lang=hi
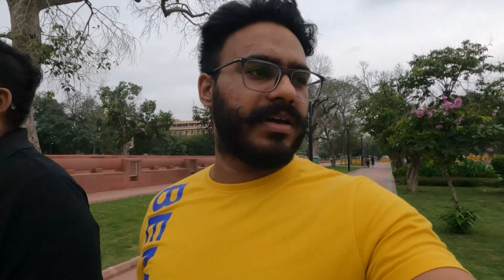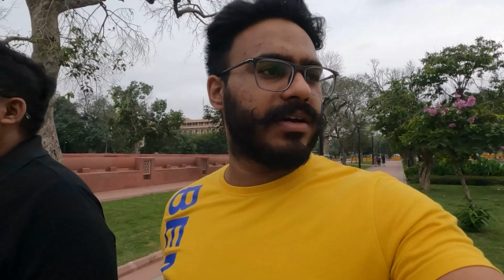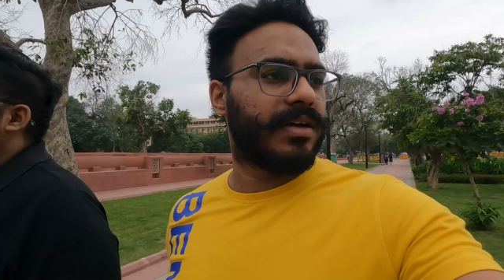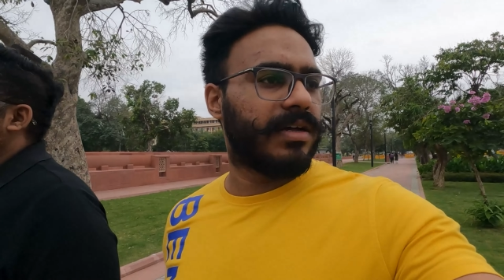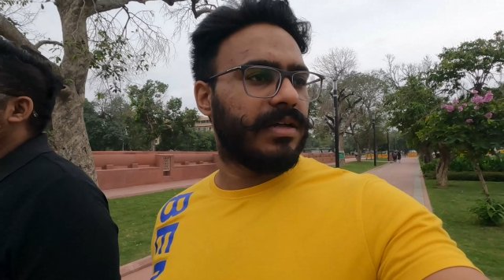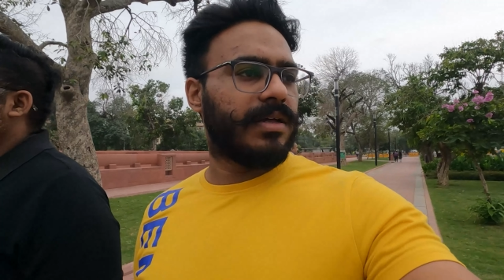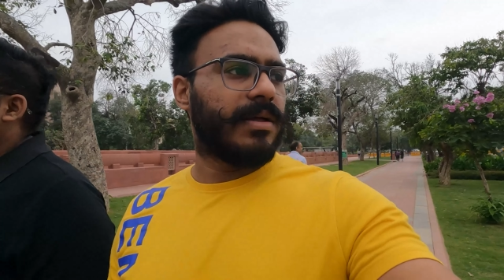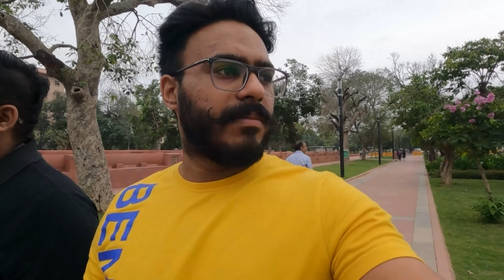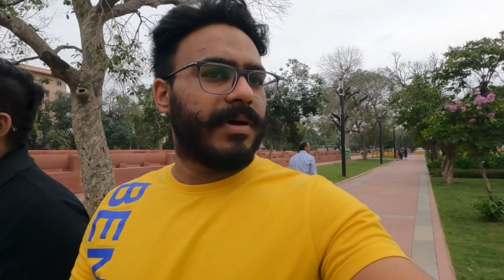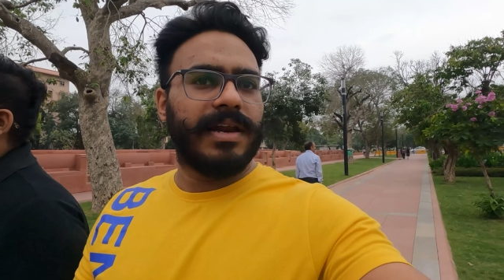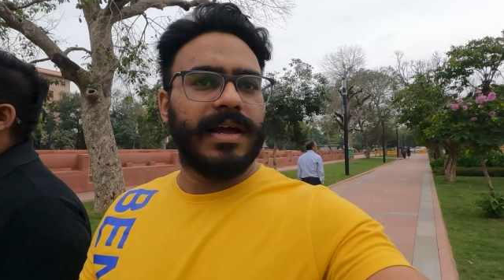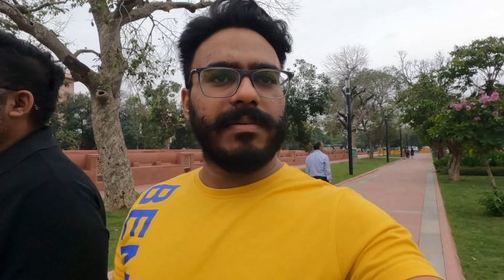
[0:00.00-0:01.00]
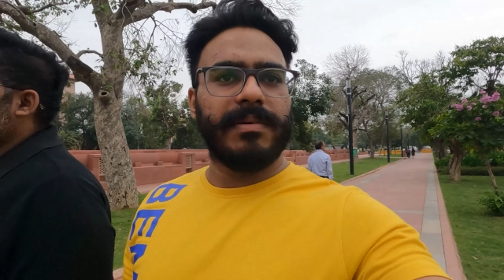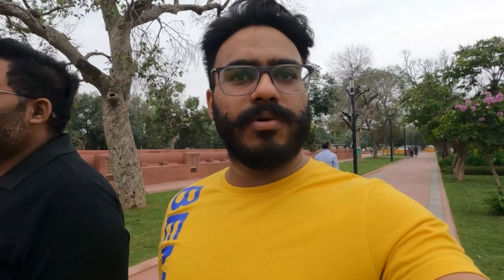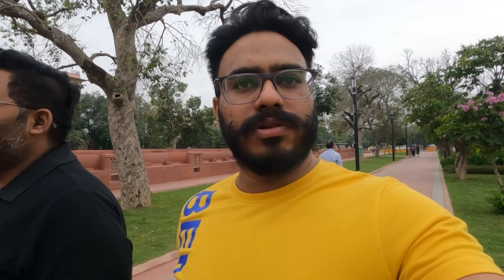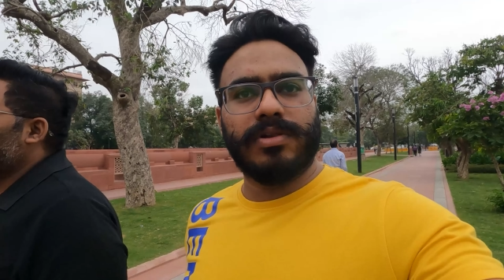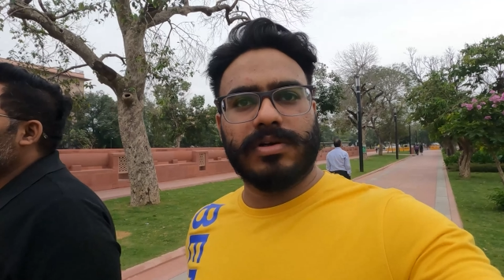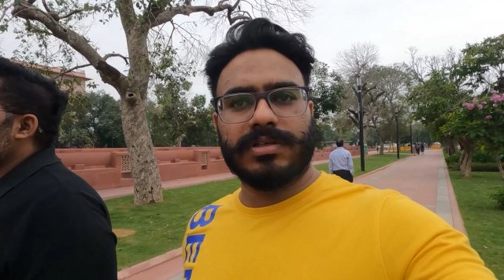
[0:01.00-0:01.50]
है पहले यहाँ पे
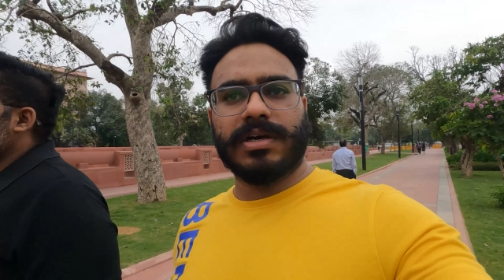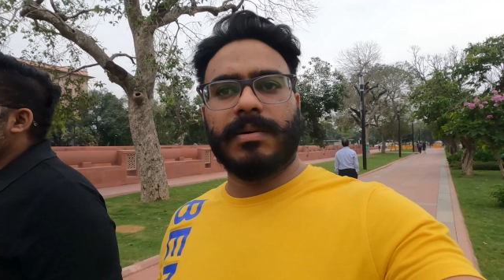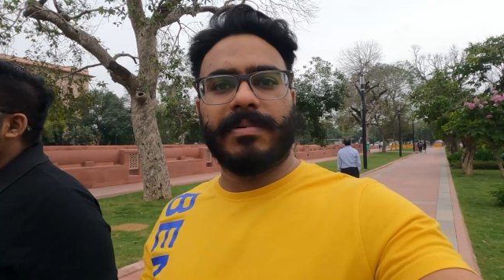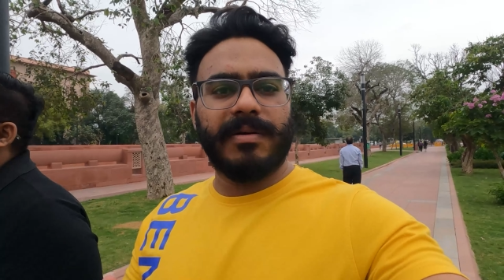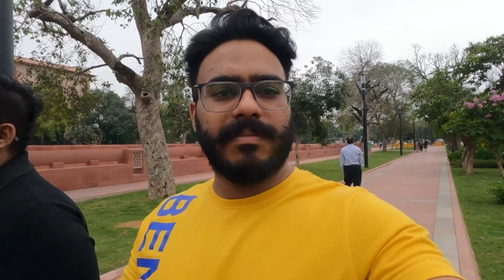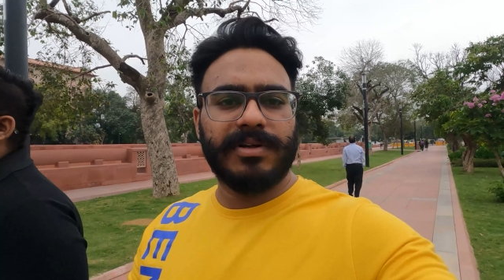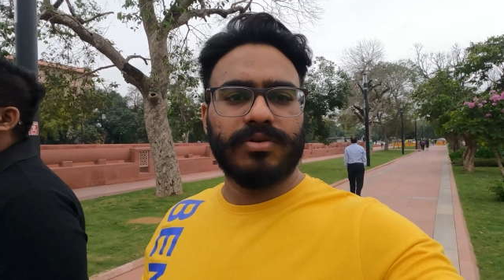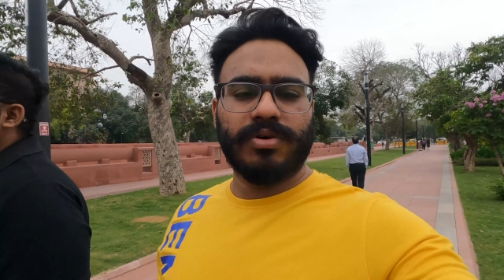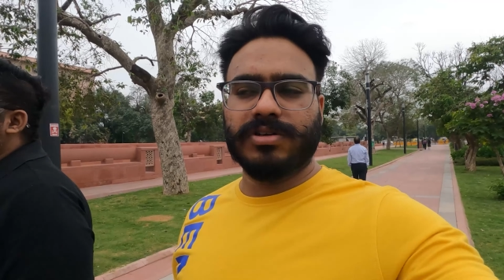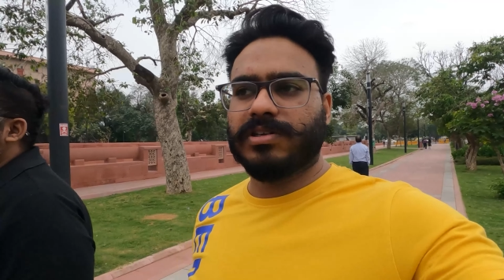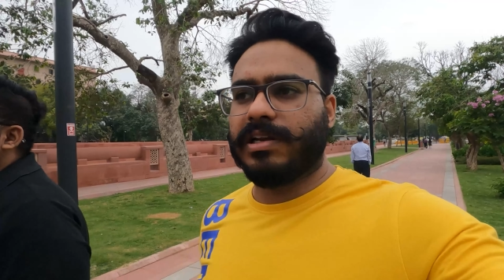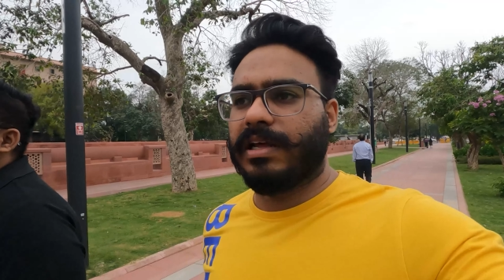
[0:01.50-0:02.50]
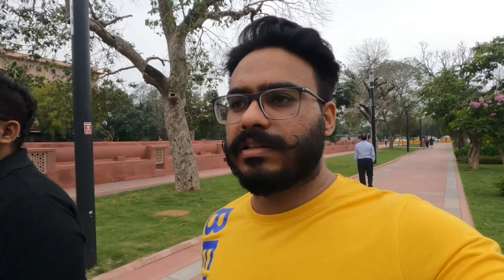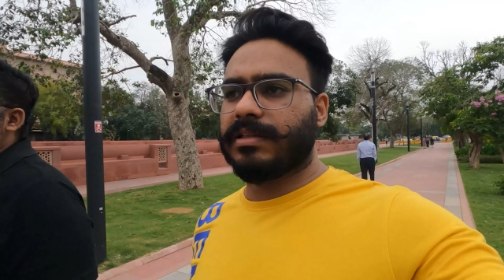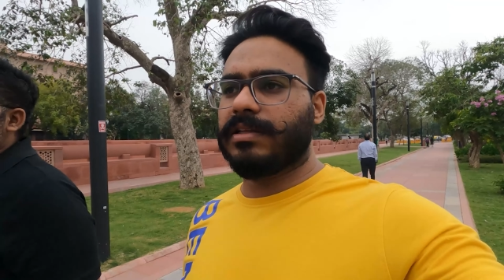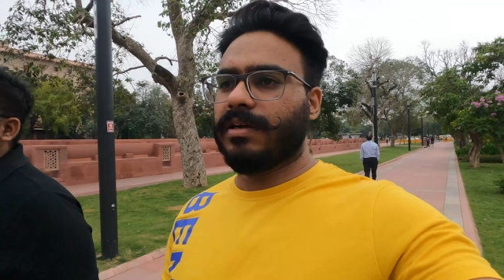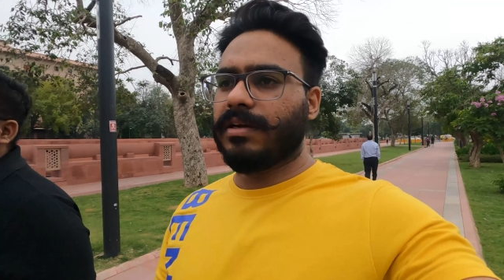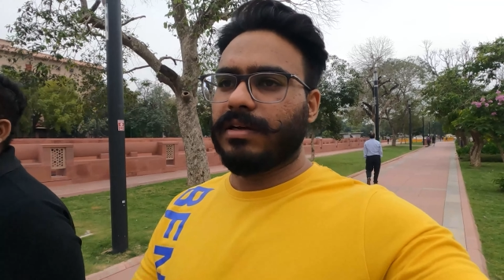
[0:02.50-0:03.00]
बहुत लोग ऐसे कपड़े वपड़े धोके चले जाते
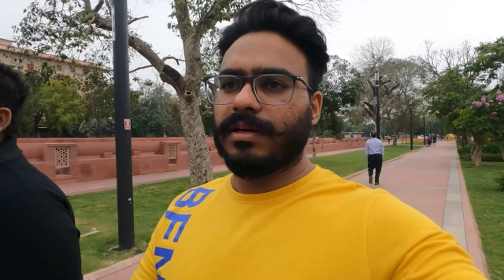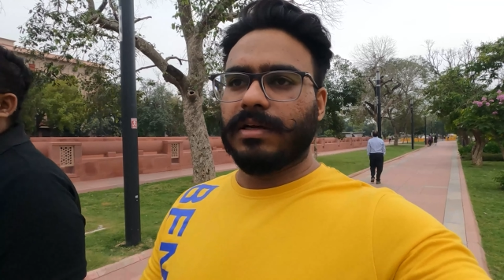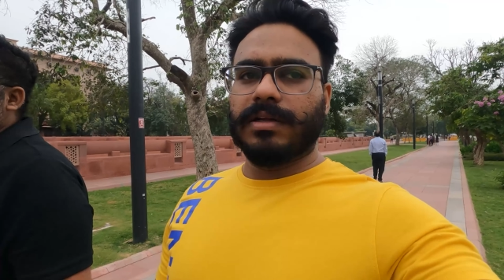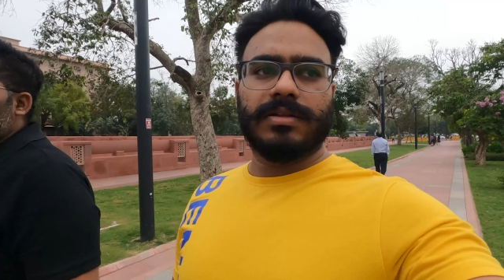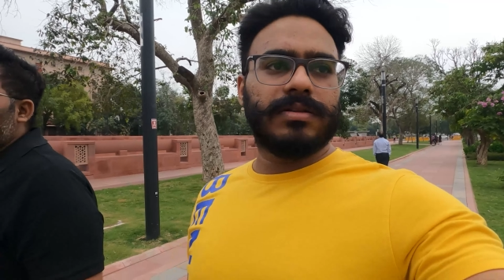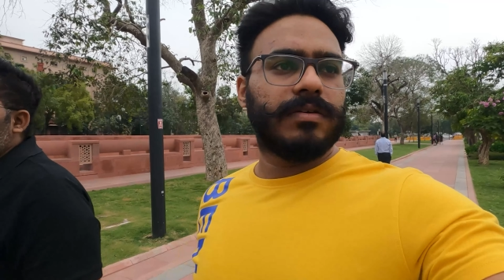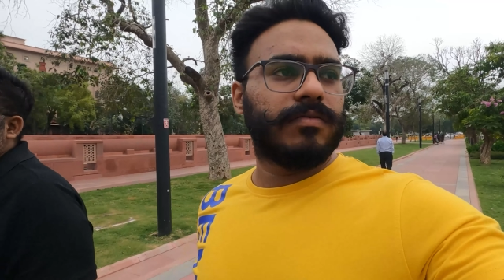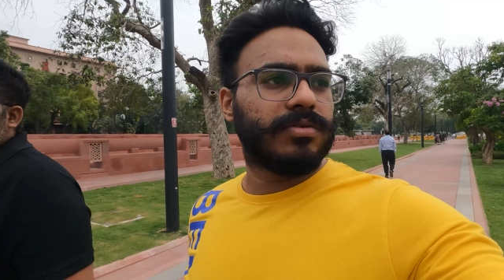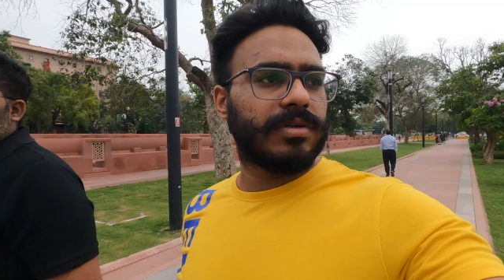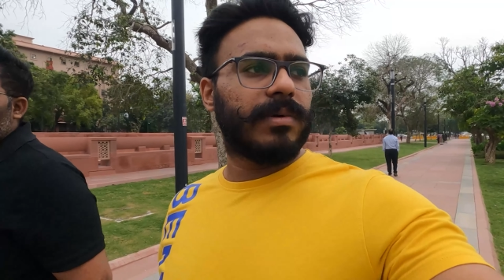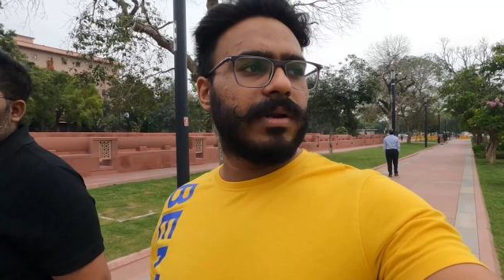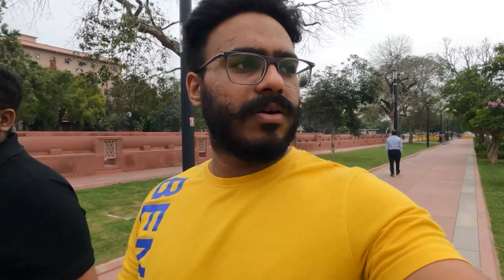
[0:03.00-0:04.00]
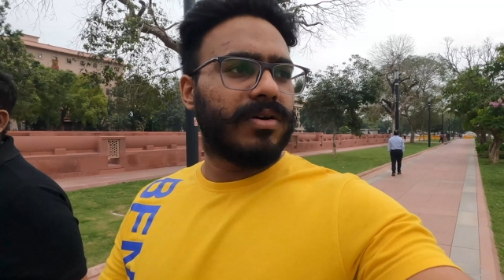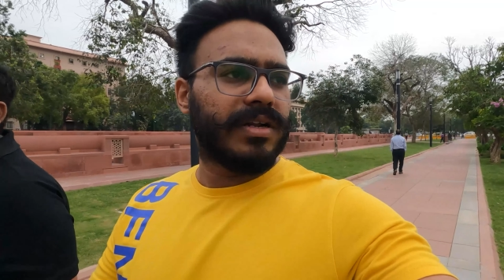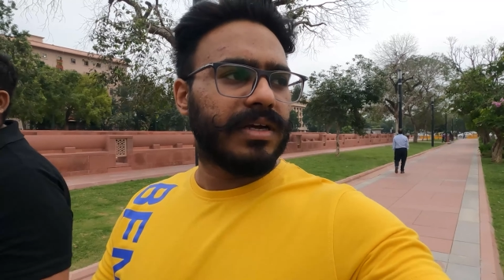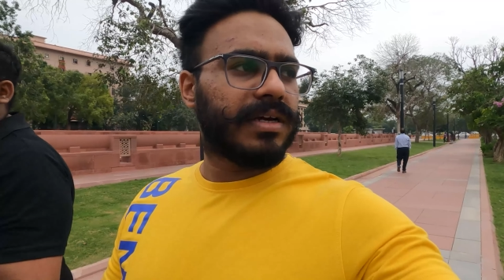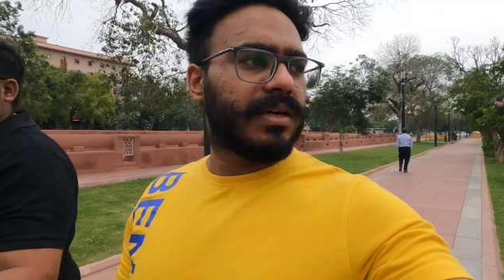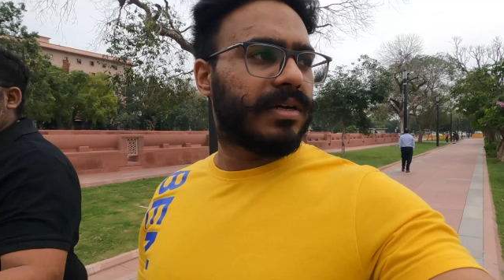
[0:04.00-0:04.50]
थे तो वो सब अलाउड
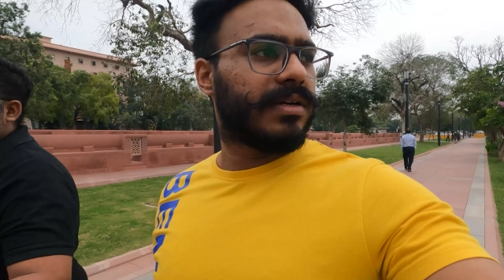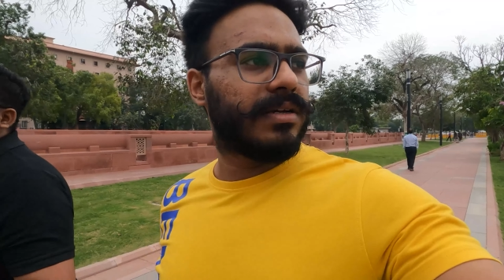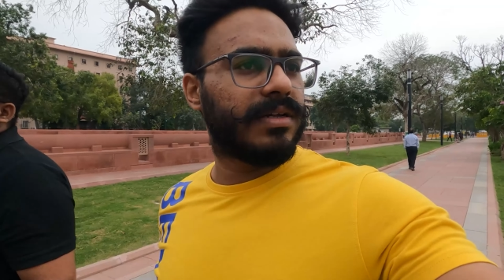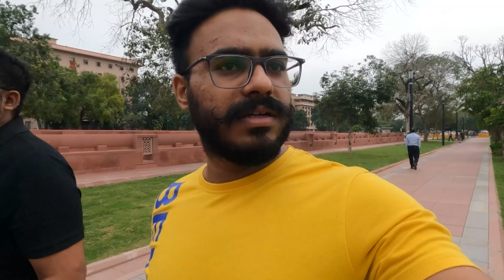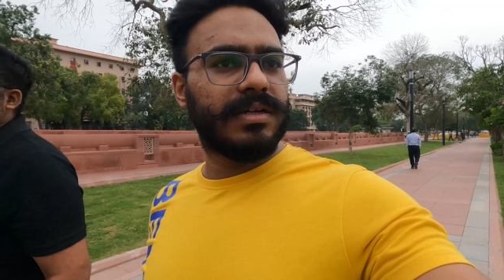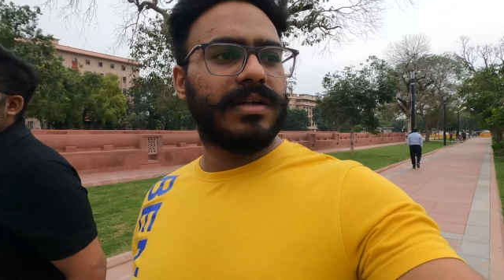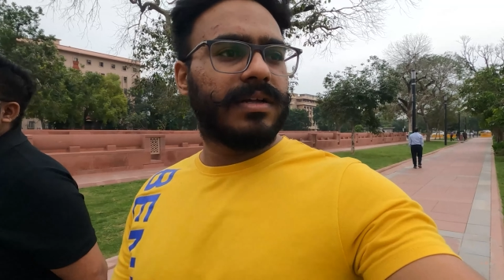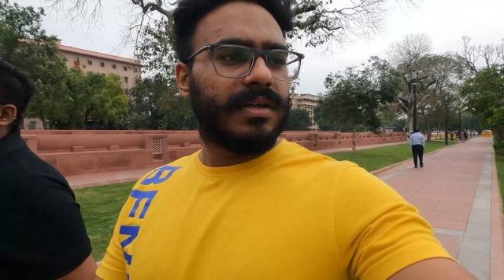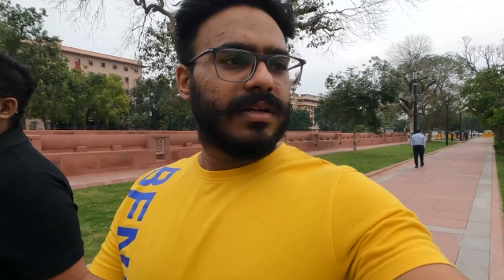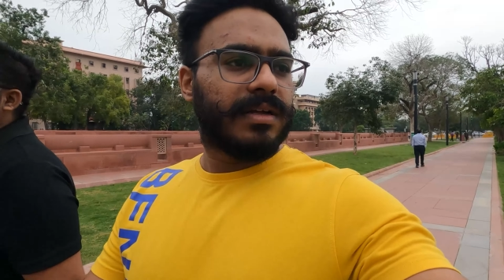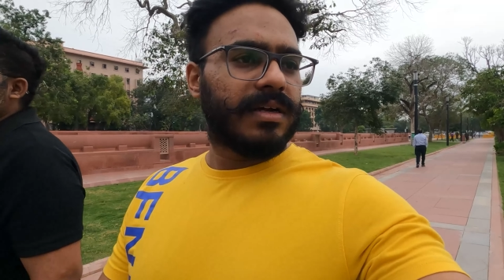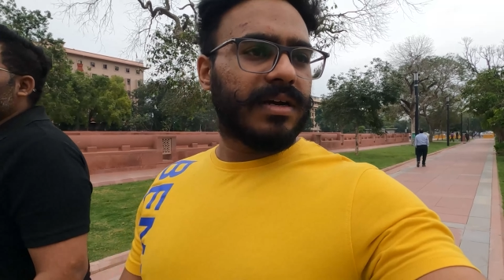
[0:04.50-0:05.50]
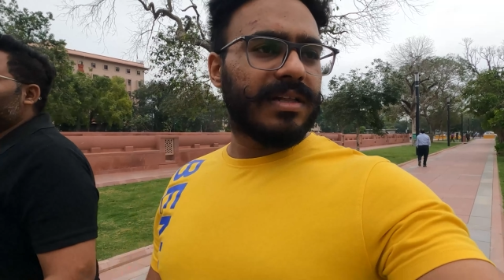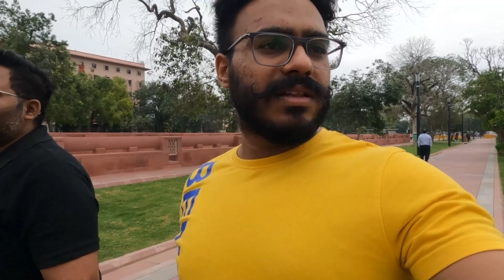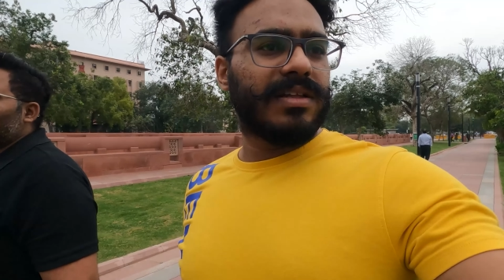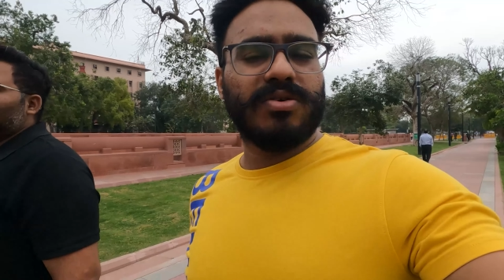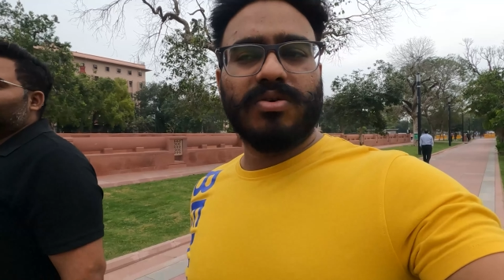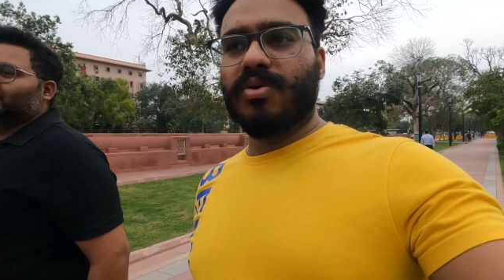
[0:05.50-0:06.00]
नहीं गंदा पानी गंदा तो